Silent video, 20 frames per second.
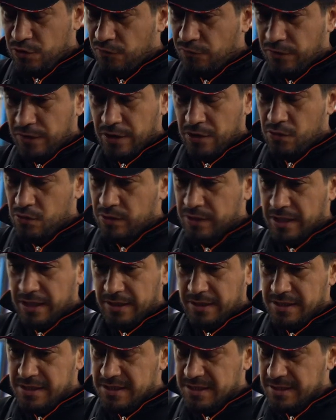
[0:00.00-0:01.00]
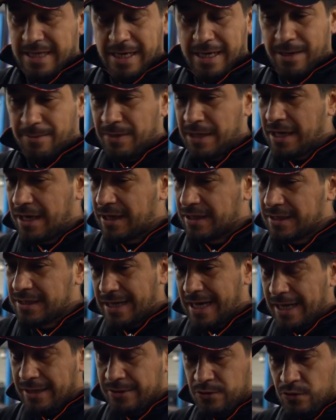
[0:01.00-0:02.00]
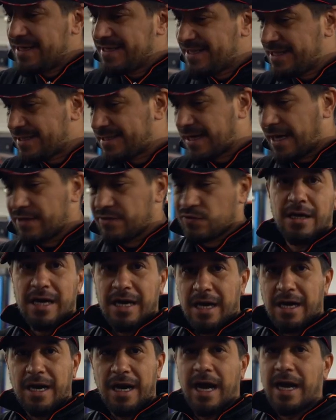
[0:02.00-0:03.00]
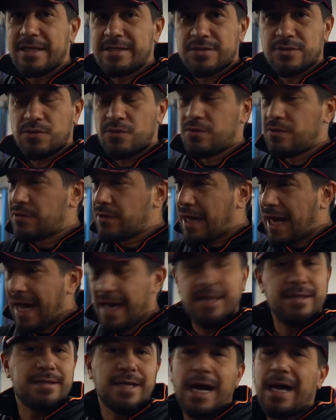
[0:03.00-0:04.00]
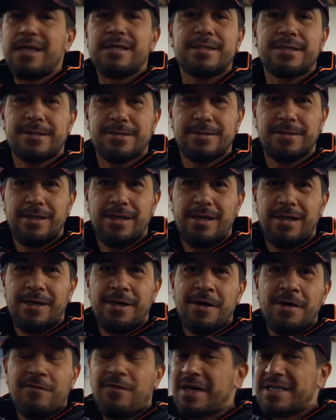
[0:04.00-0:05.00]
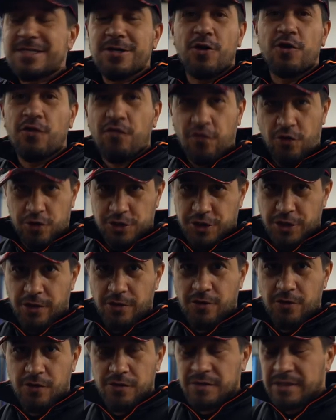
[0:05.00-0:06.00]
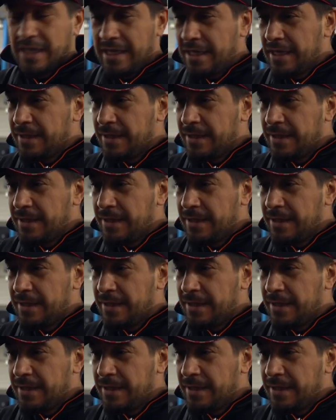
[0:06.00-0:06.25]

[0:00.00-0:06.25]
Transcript: Türverriegelung ging nicht, Alarmanlage, Radio, Sitzheit, Heizung, alles, alles. Was ihr euch vorstellen könnt,